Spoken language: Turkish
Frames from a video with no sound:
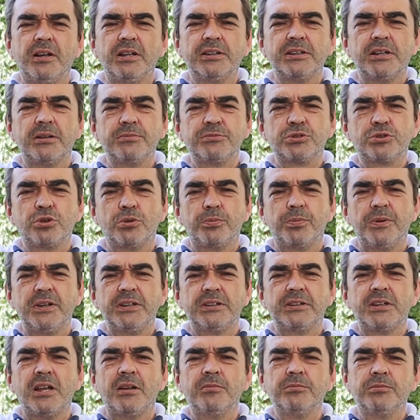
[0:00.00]
adamcı
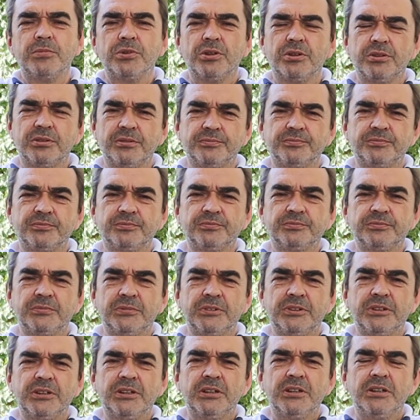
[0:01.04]
köpek denmiyor.
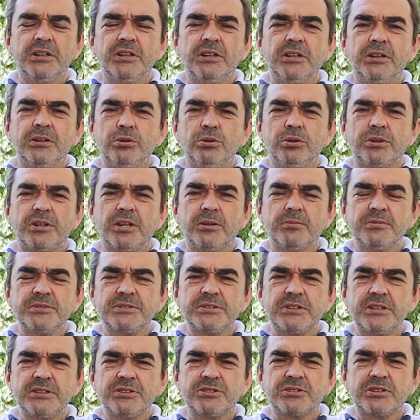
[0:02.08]

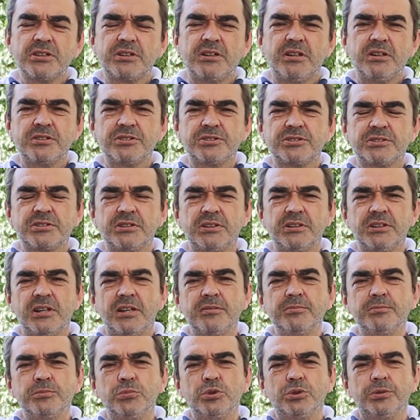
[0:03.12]
Ülkemizde işte
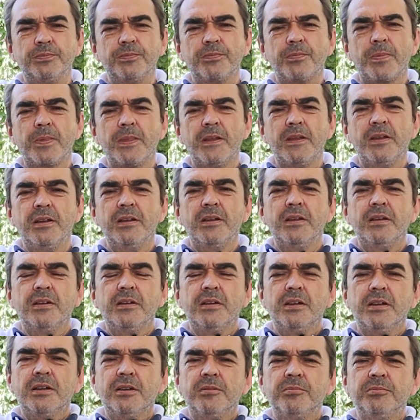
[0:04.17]
karıştırılan bu.
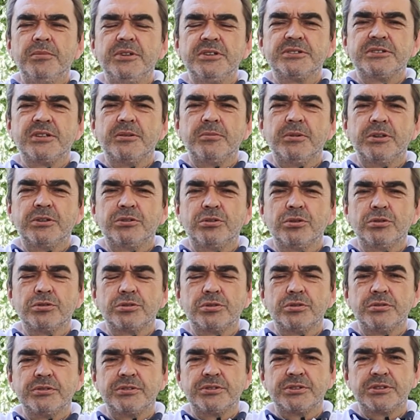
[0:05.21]
Bizde
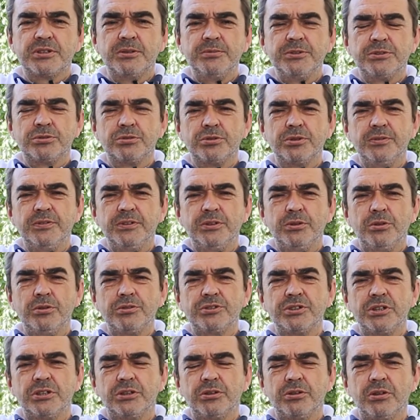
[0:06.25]
bakıyorsunuz işte bir sürü video
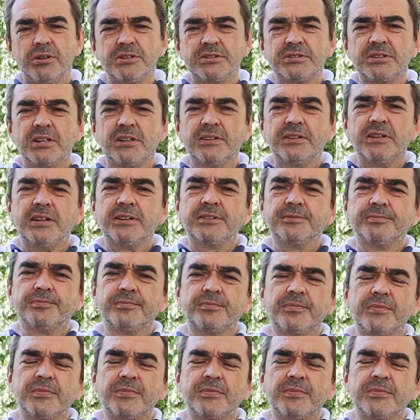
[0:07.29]
çekiyor insanlar.